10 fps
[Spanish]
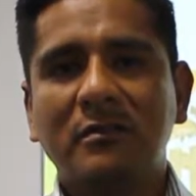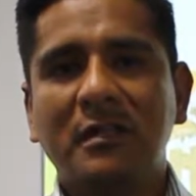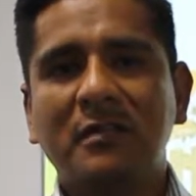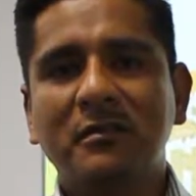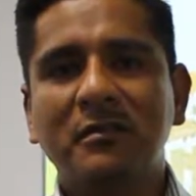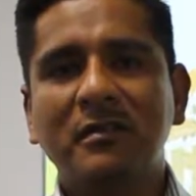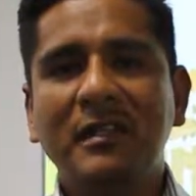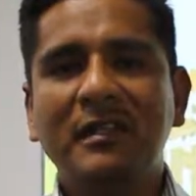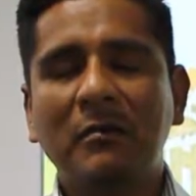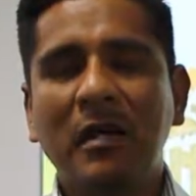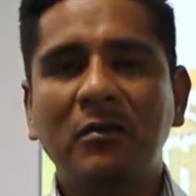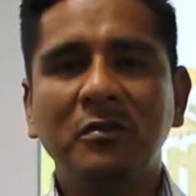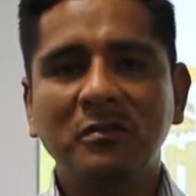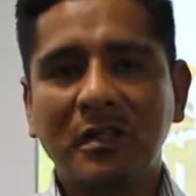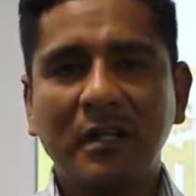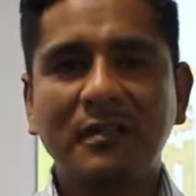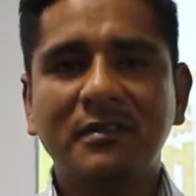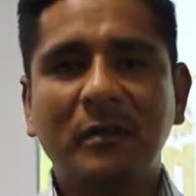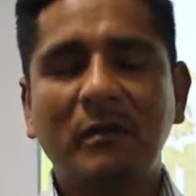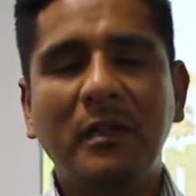sobre todo el tema coyuntural
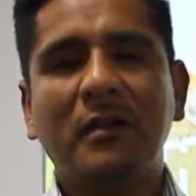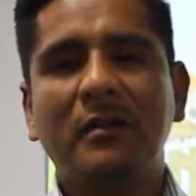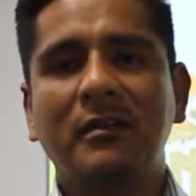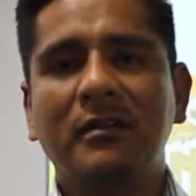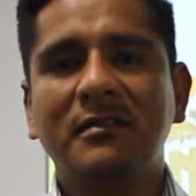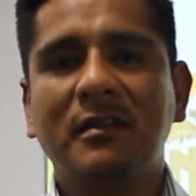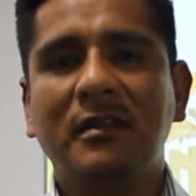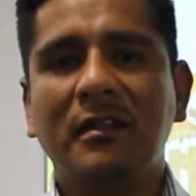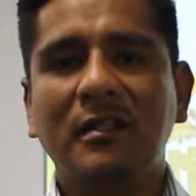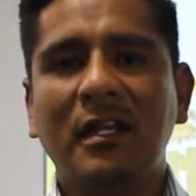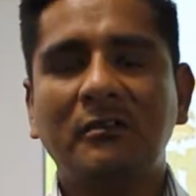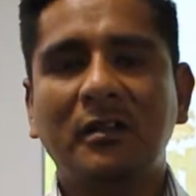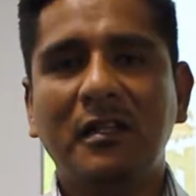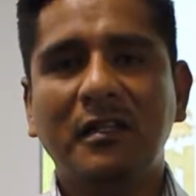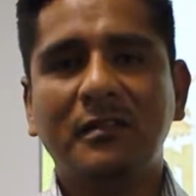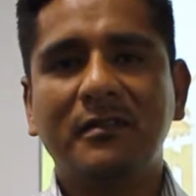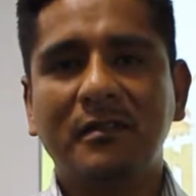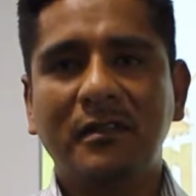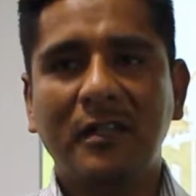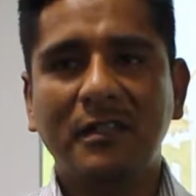que se va a hablar en, este, en la actualidad,
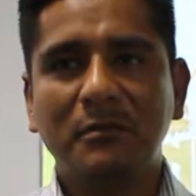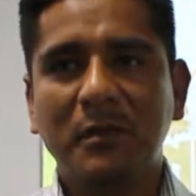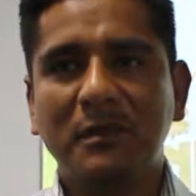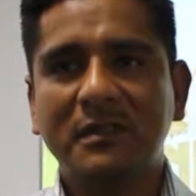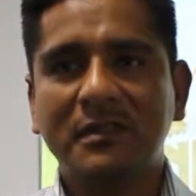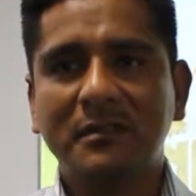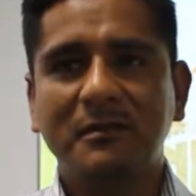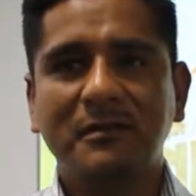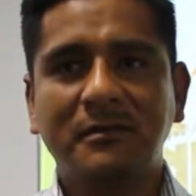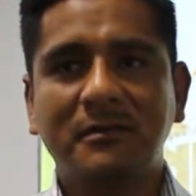la que estamos pasando.